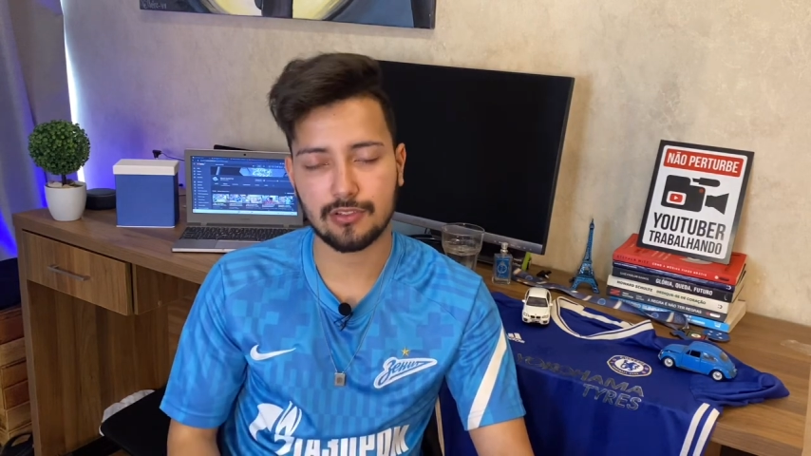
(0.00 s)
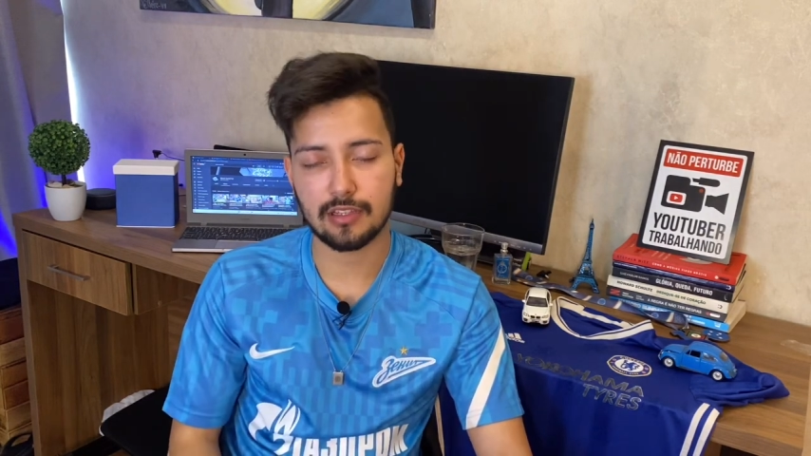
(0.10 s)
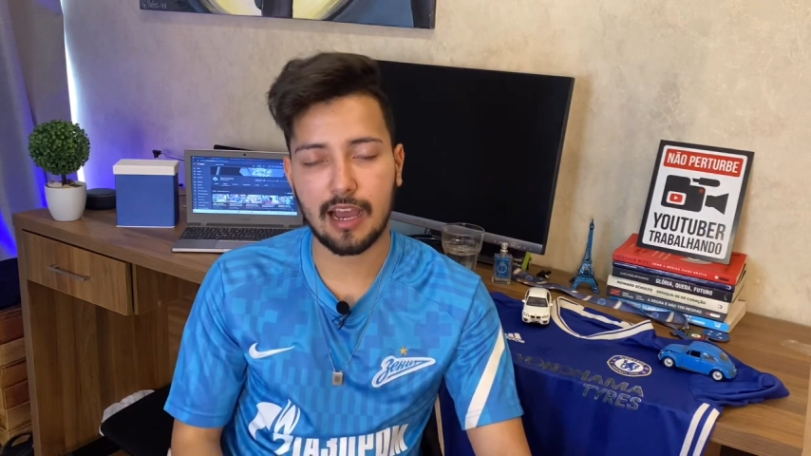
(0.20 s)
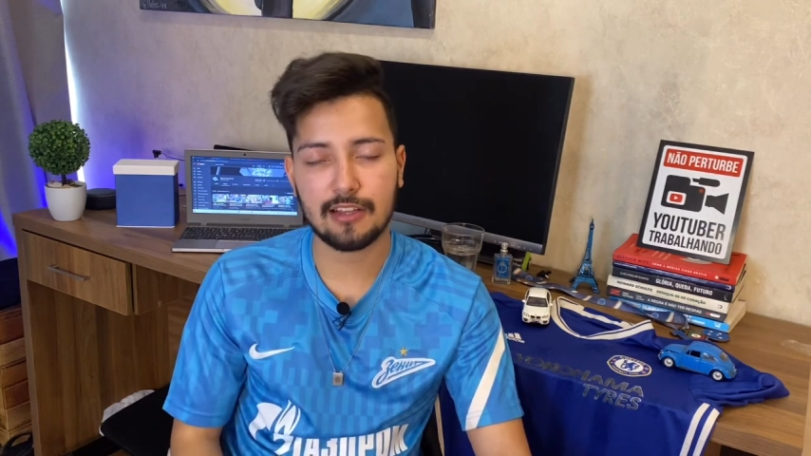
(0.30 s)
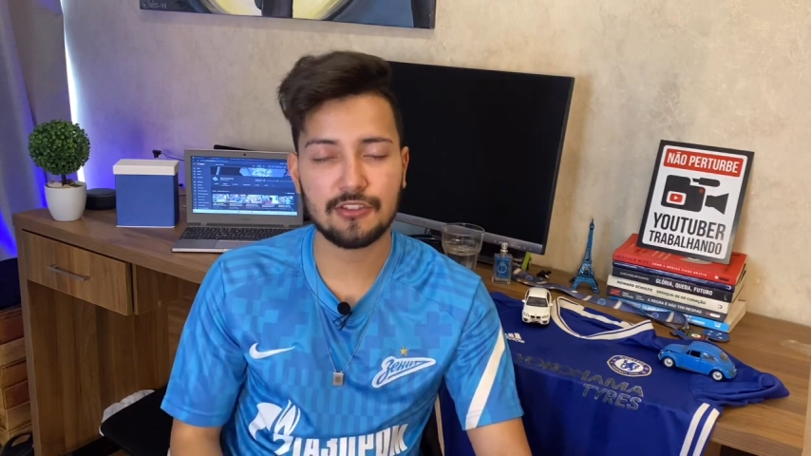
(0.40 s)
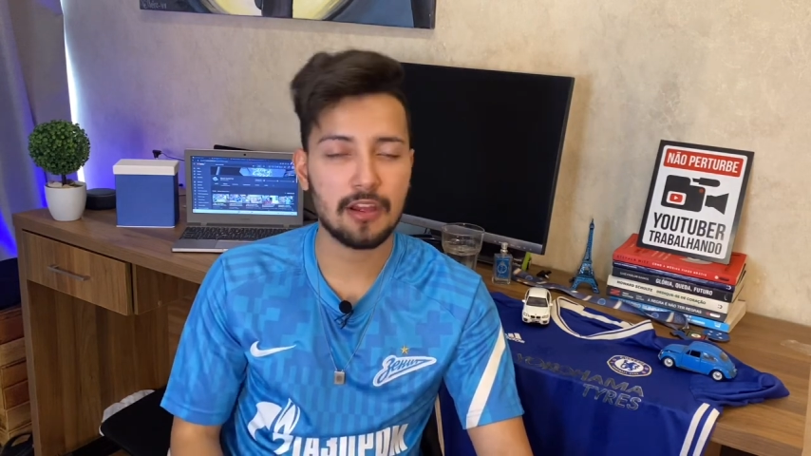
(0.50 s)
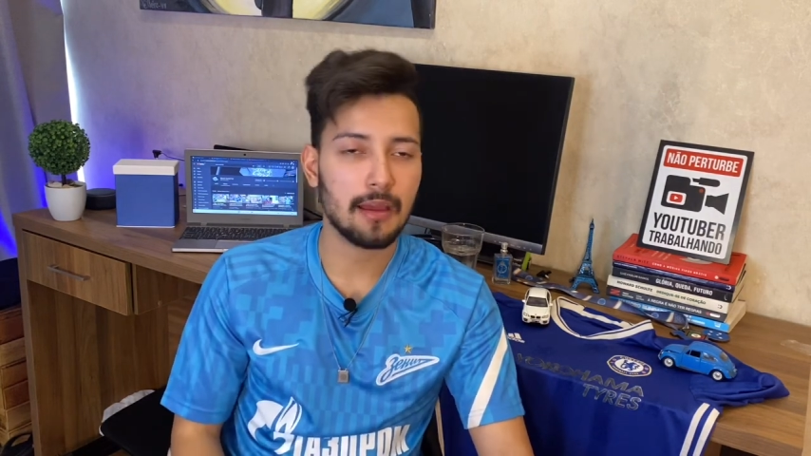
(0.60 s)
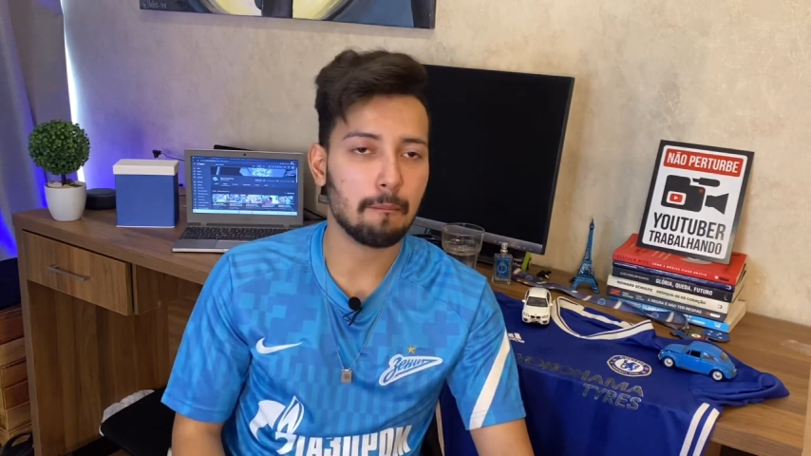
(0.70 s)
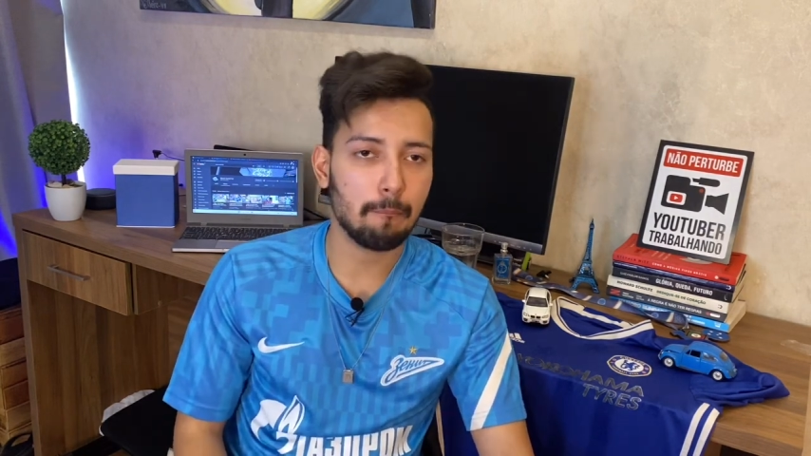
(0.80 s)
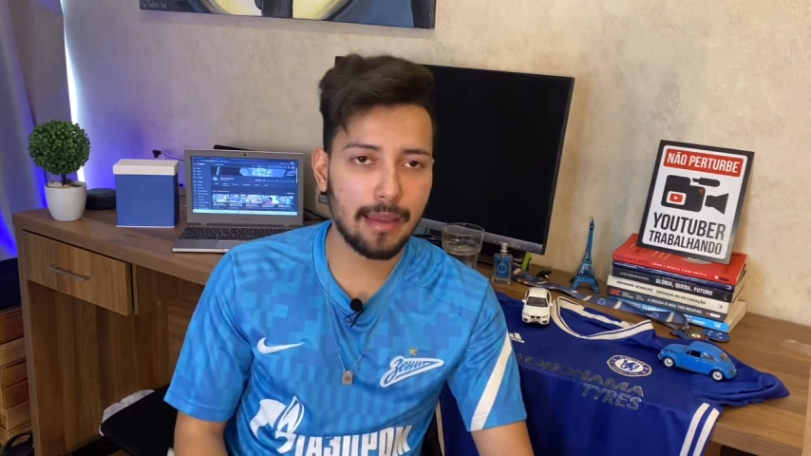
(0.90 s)
de idade,
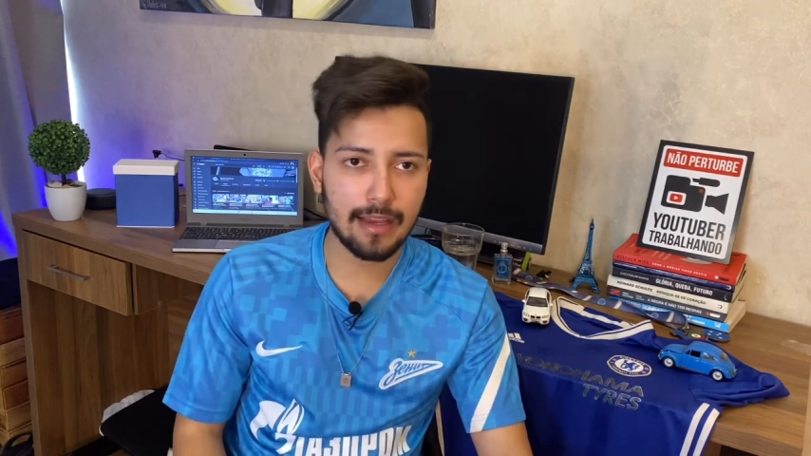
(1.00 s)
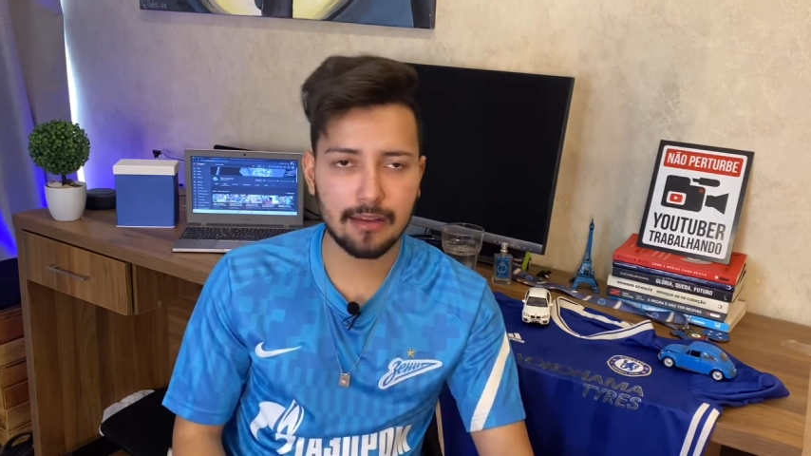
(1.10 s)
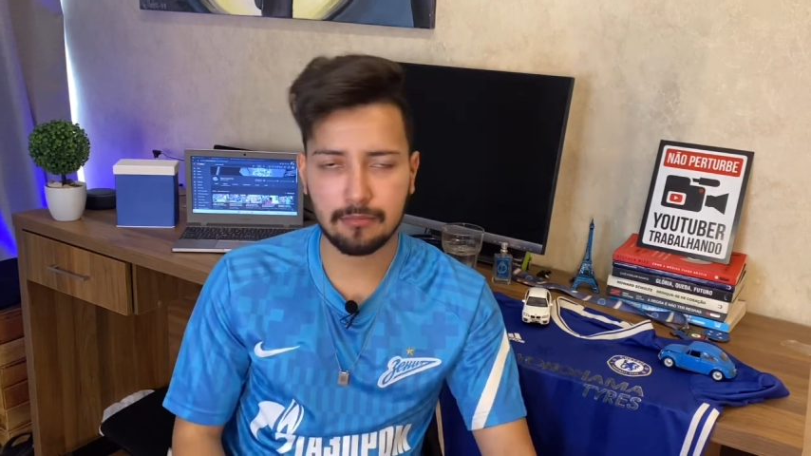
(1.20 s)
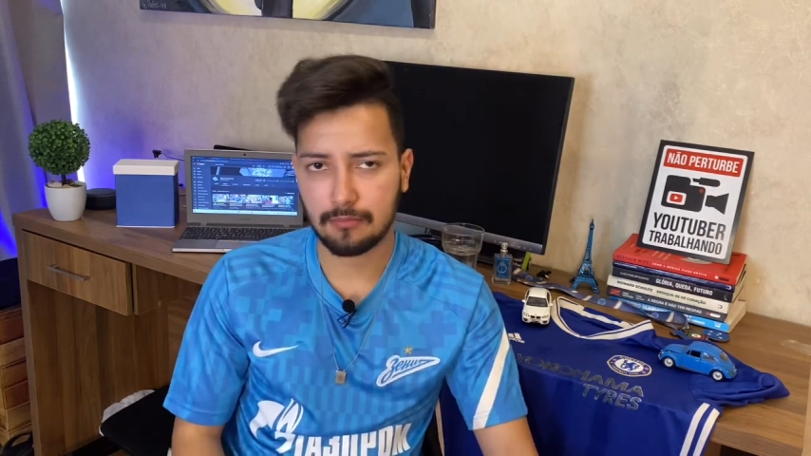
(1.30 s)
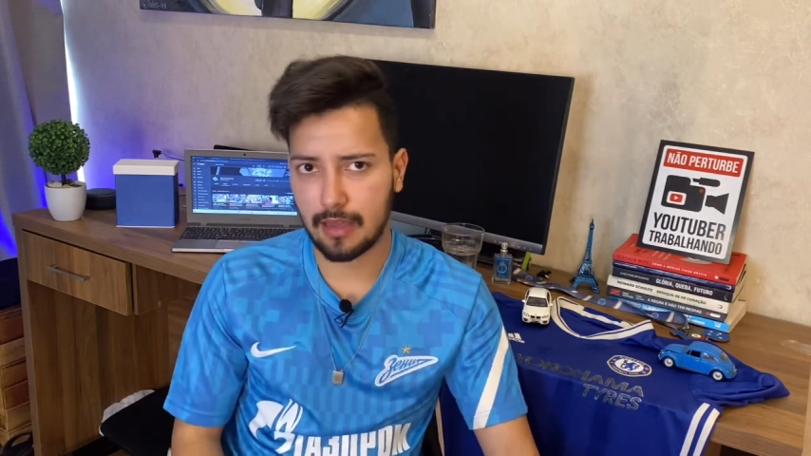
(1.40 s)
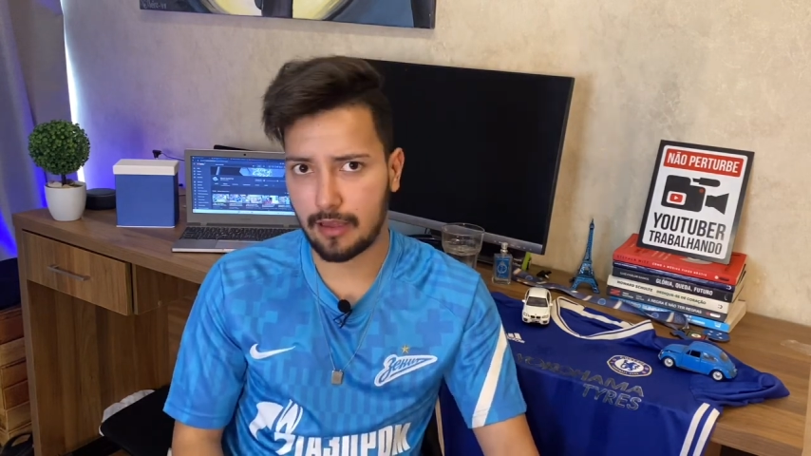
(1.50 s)
meia é,